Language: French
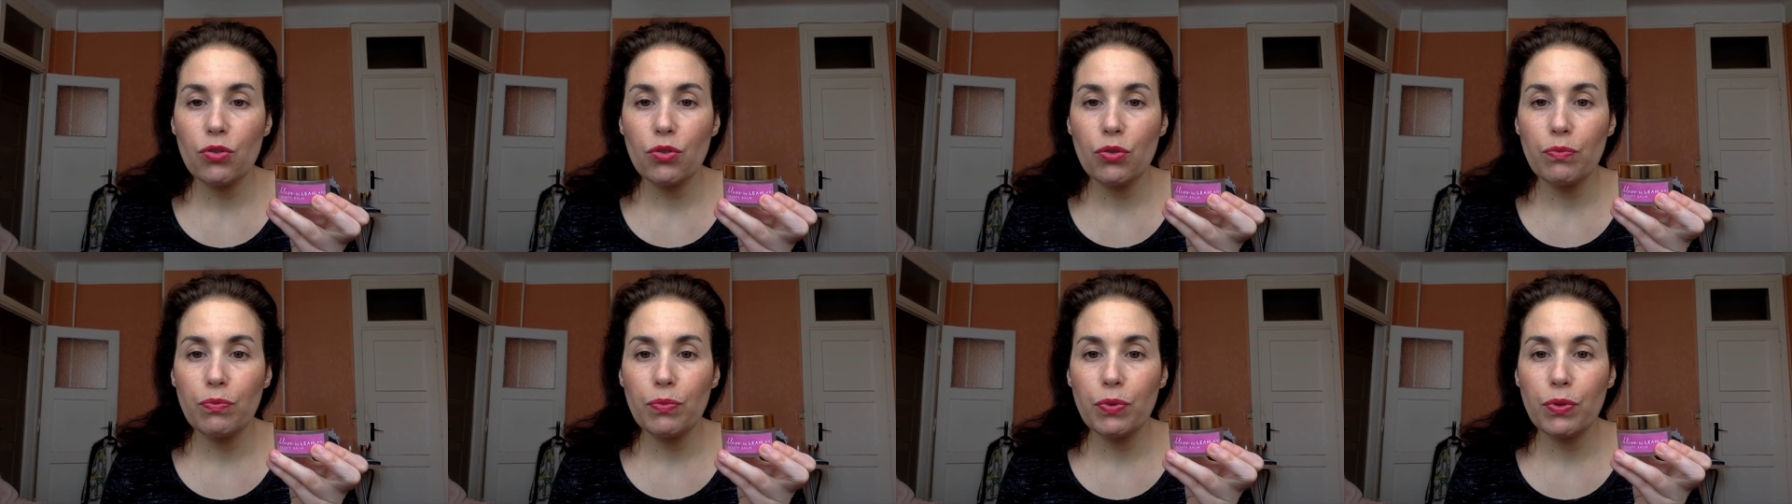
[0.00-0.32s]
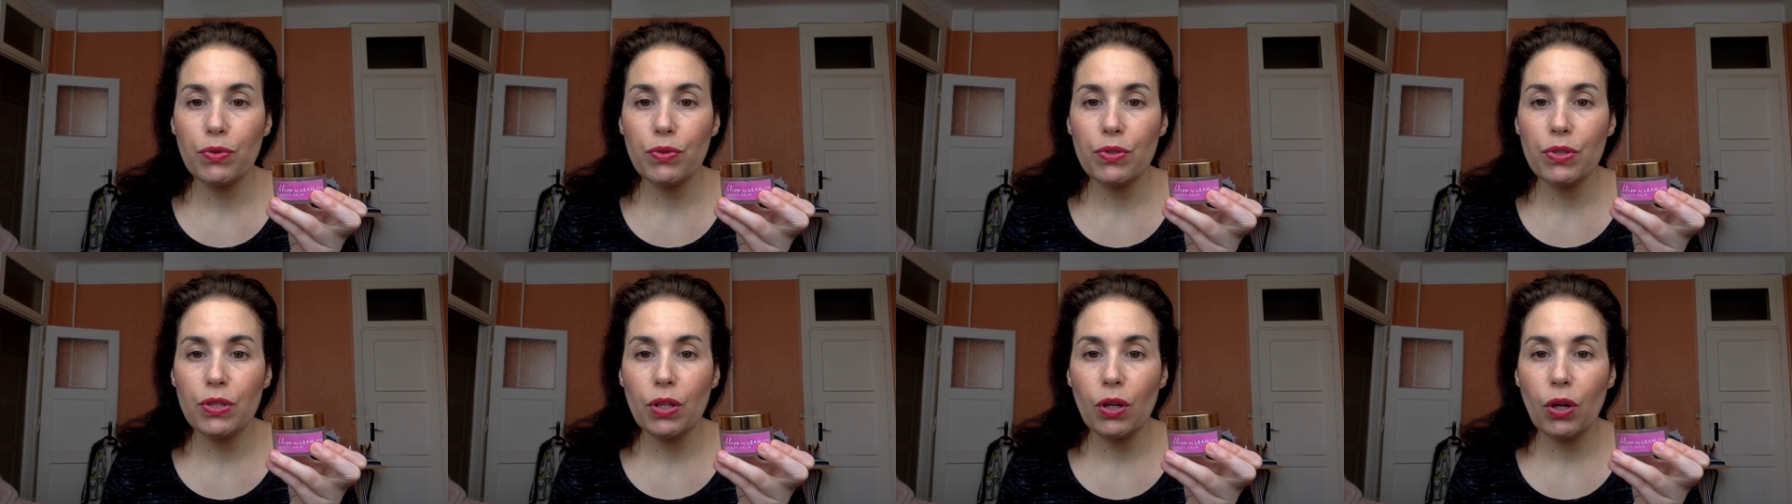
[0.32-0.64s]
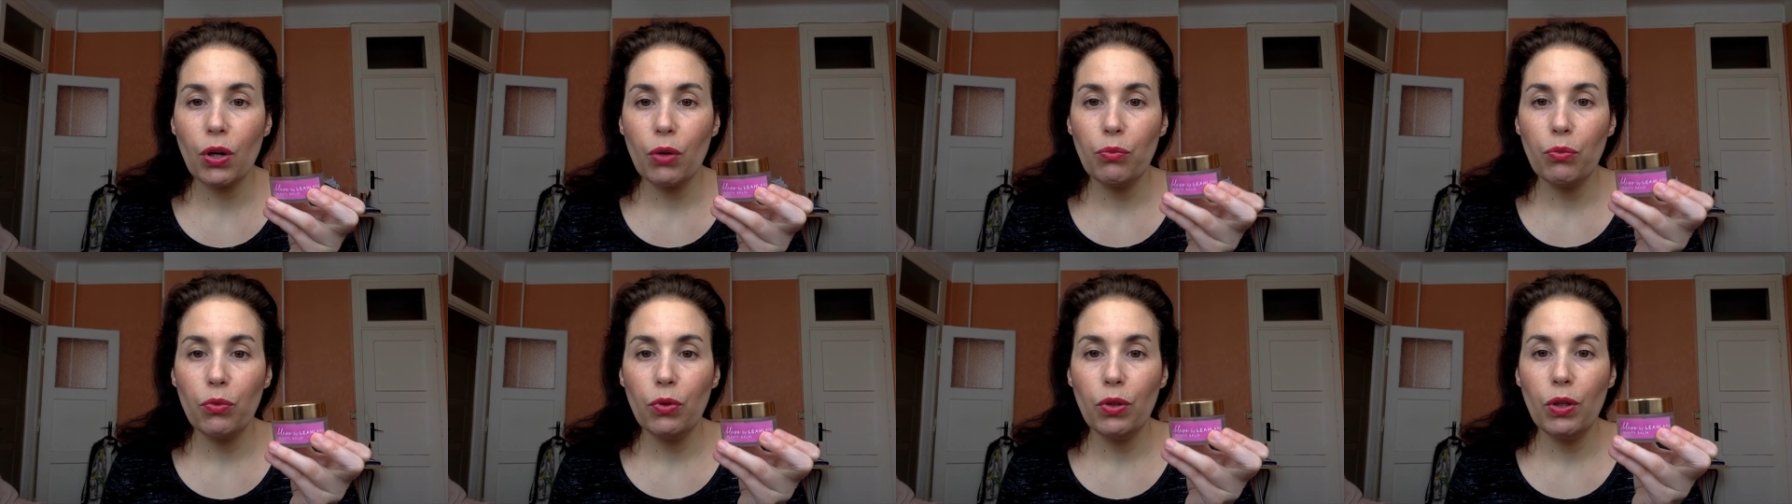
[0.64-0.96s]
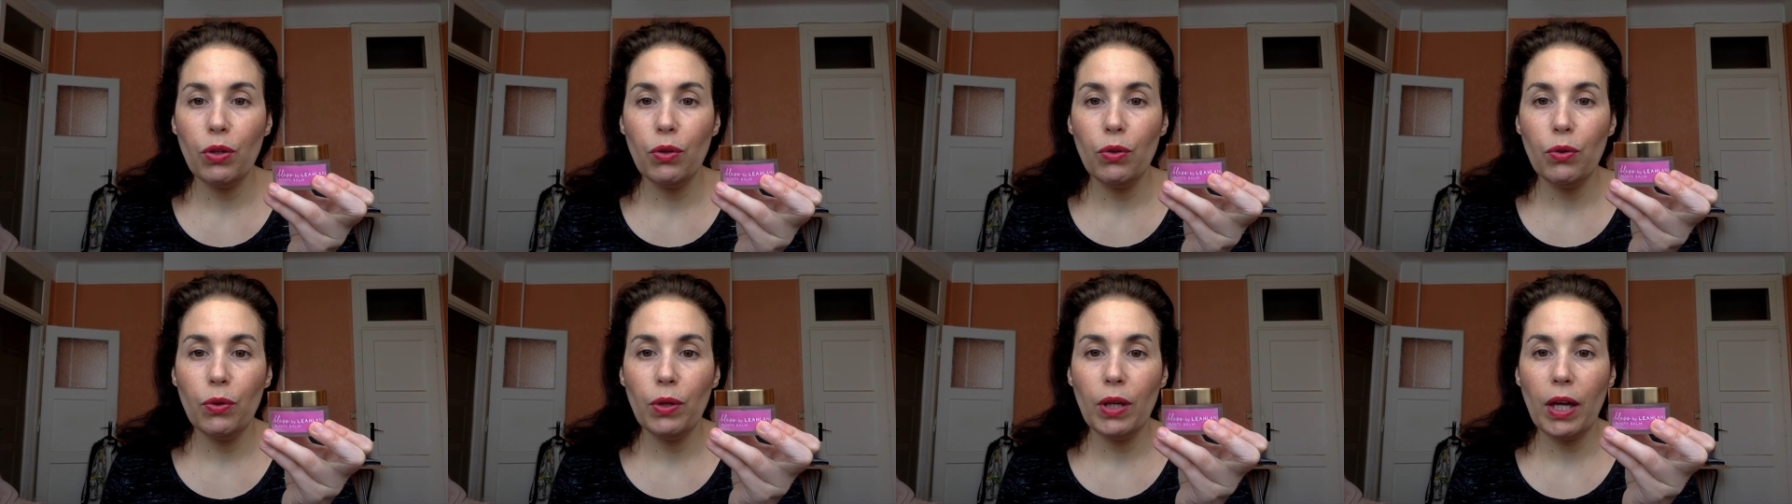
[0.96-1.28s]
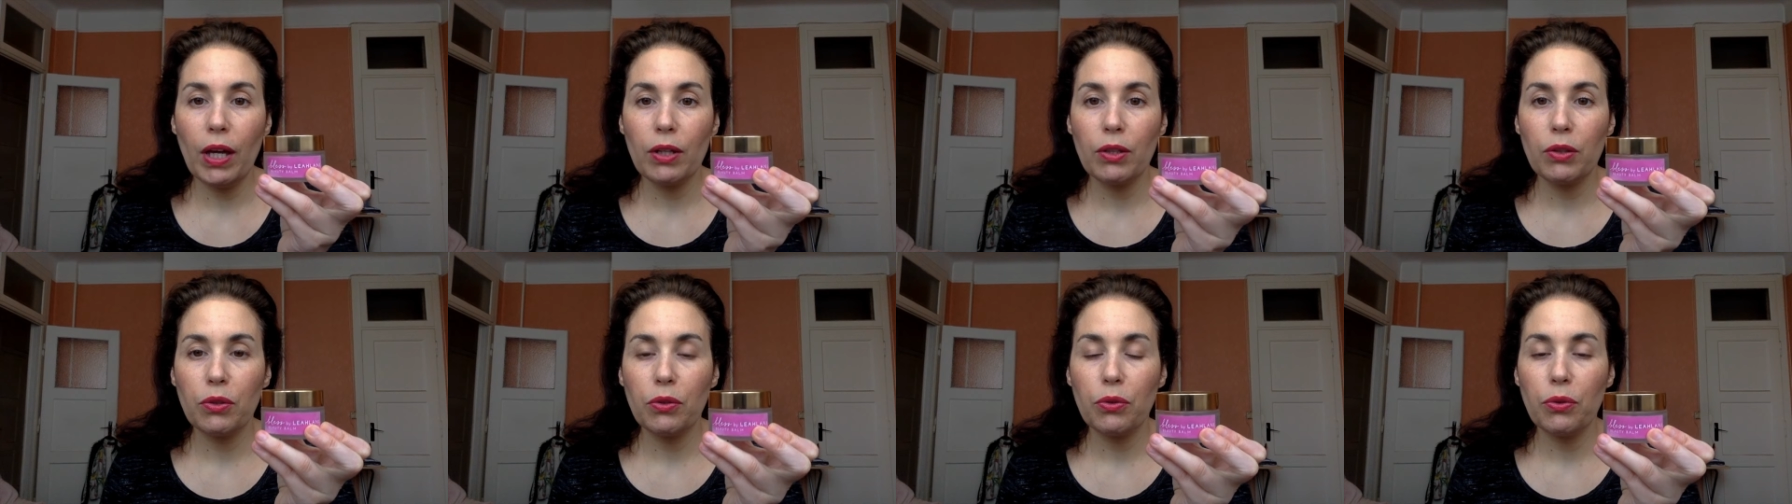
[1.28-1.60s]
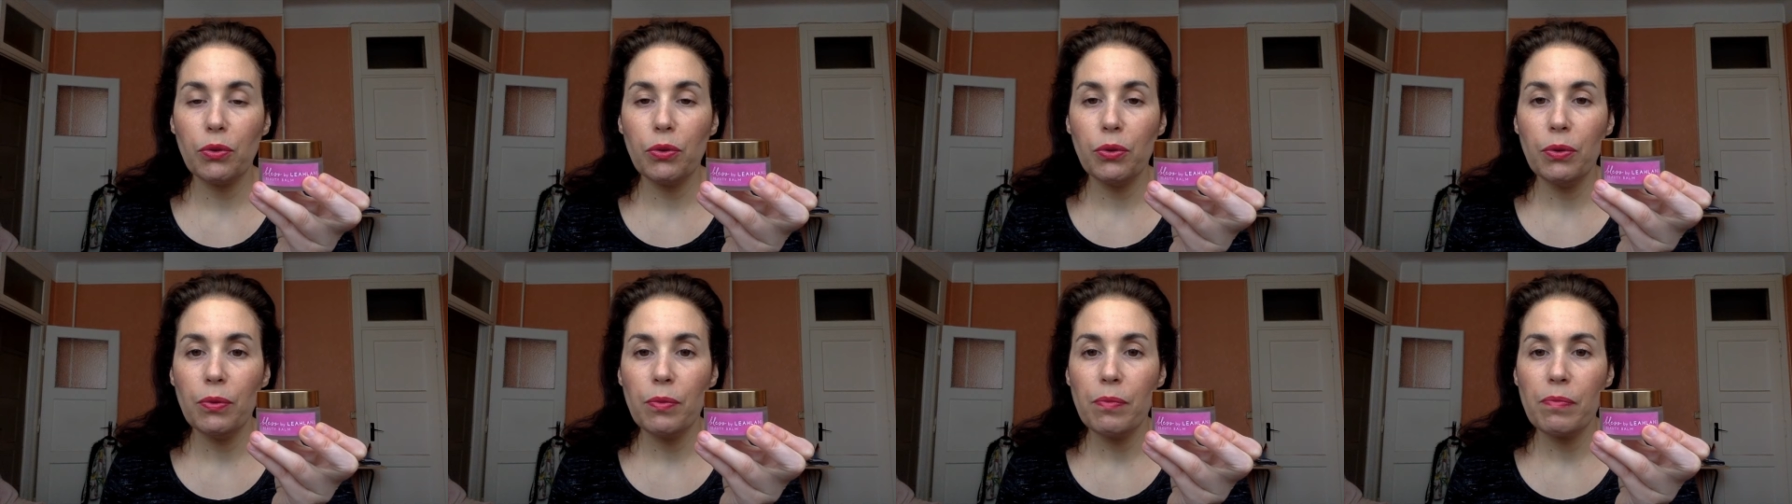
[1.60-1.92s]
je pense sérum huileux et
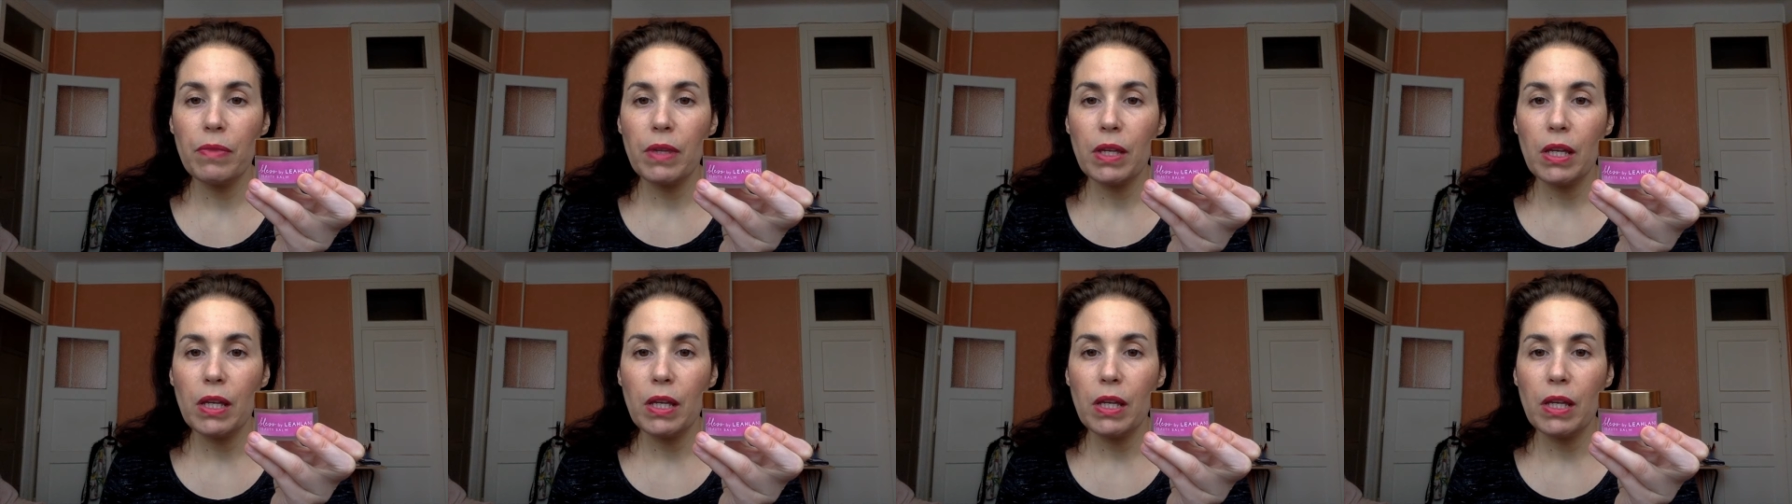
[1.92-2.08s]
aqueux.